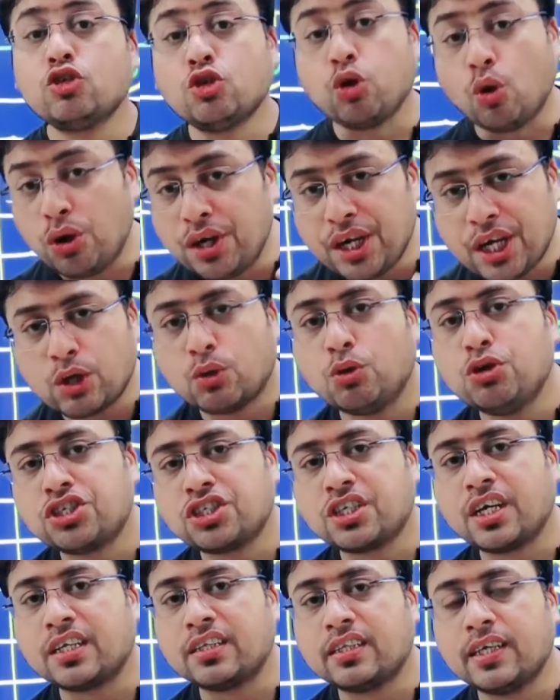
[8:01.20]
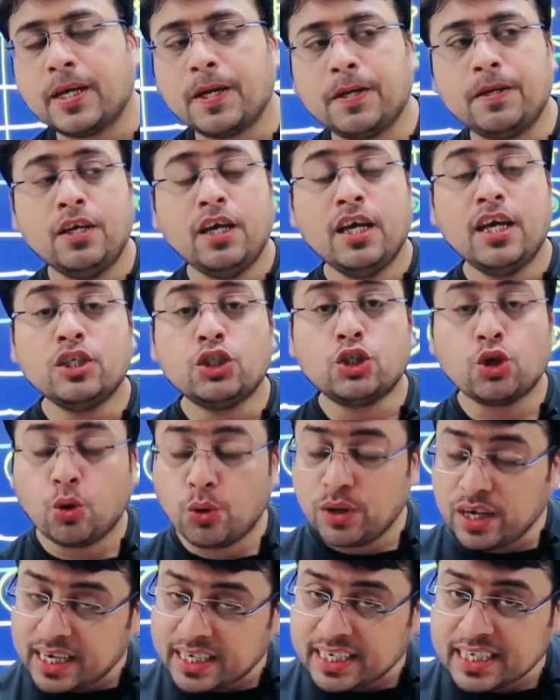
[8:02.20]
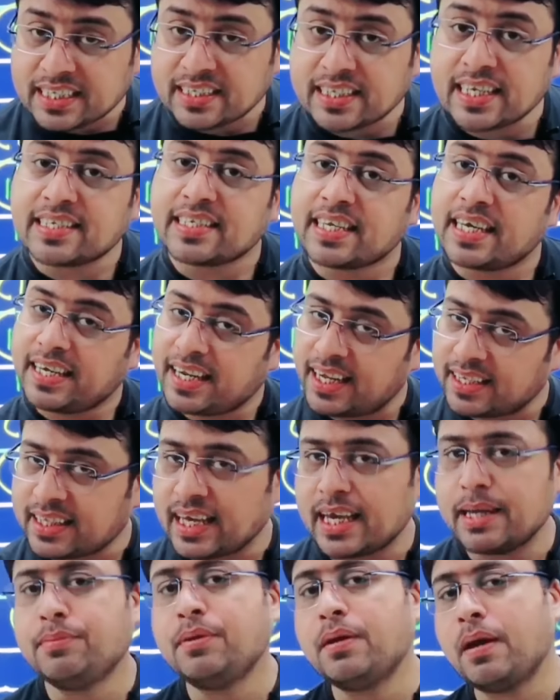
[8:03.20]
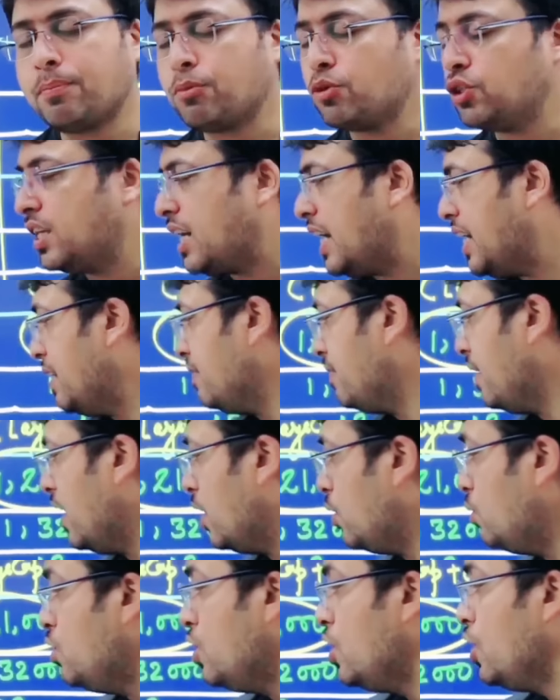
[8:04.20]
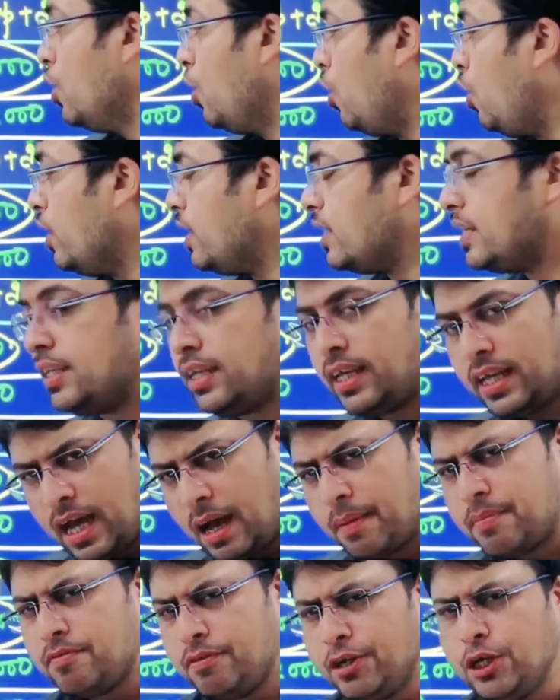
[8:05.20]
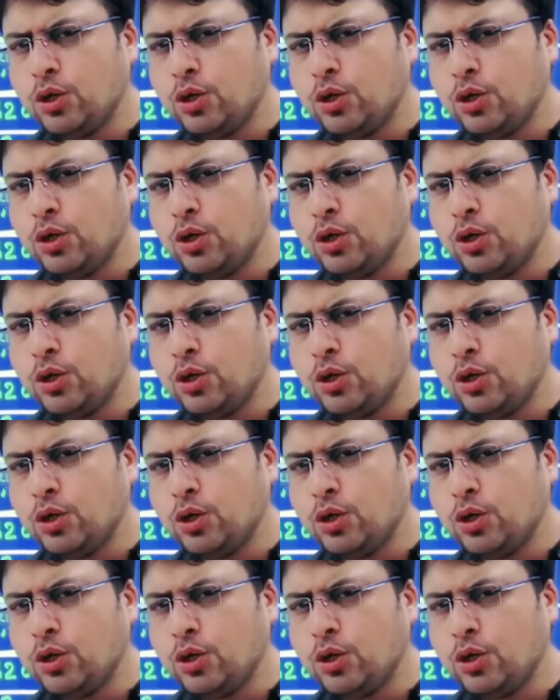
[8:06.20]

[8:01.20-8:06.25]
के छोड़ने की कोशिश करते हैं छोड़ना कितना सही रहता है ये भी आपको दिखाने वाला हूं और अभी